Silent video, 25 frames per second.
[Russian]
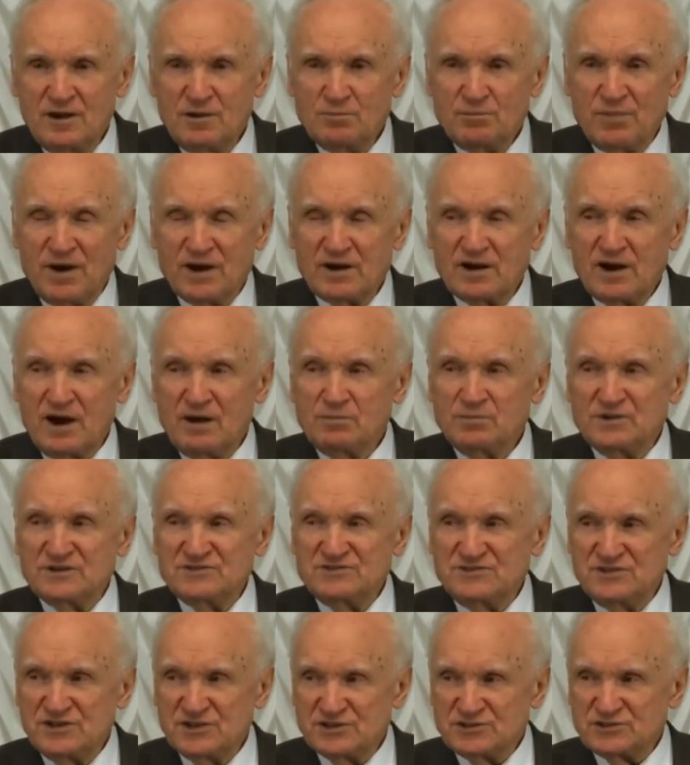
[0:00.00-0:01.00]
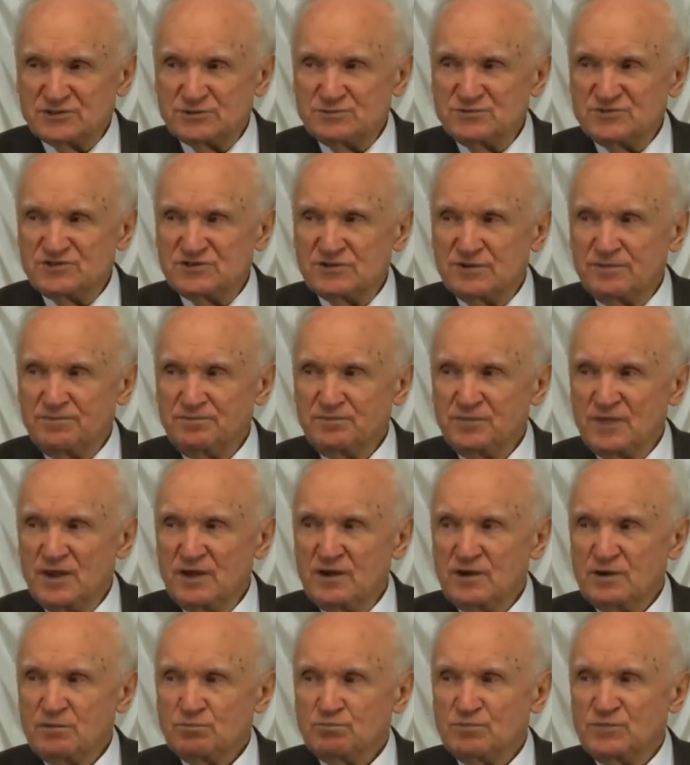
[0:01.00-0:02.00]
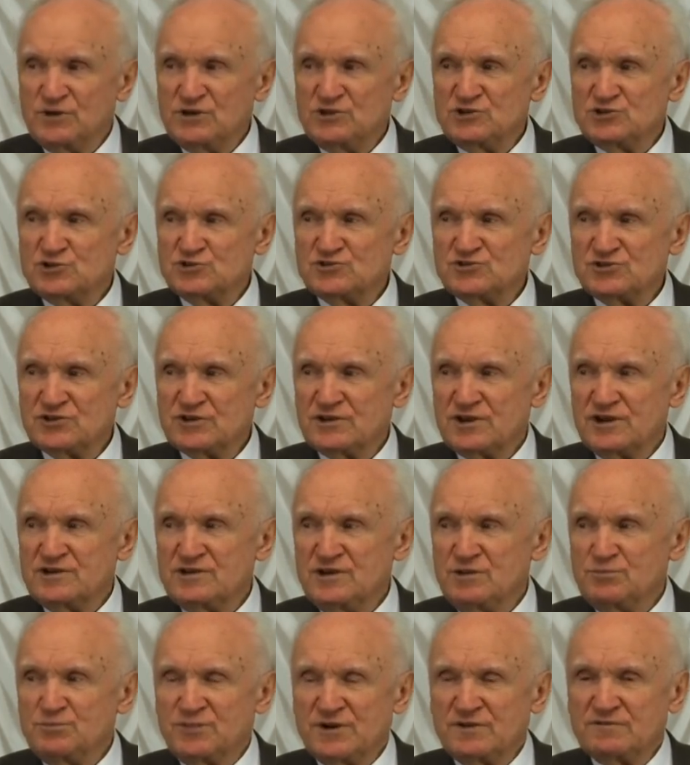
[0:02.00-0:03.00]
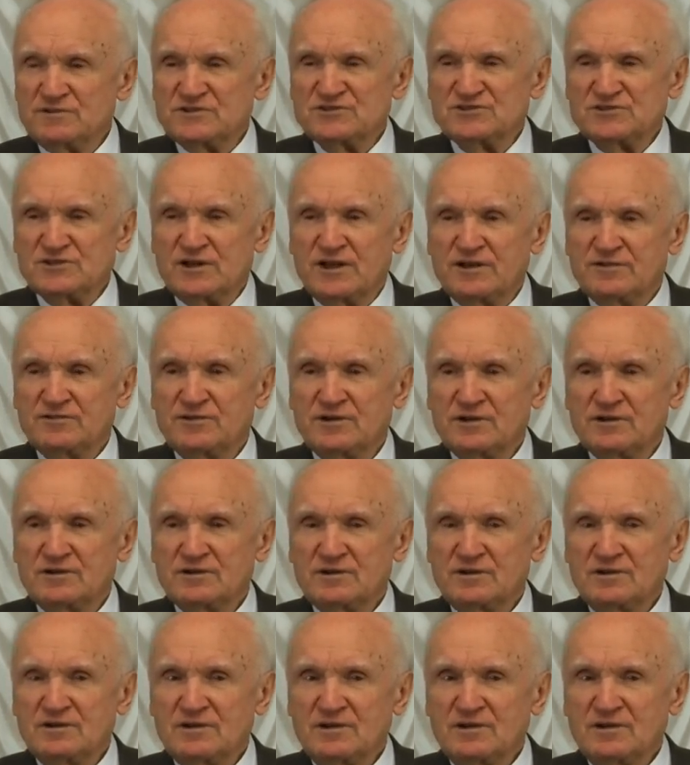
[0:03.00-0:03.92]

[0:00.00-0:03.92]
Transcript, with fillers: пока мы держимся, мы еще сохраним православие.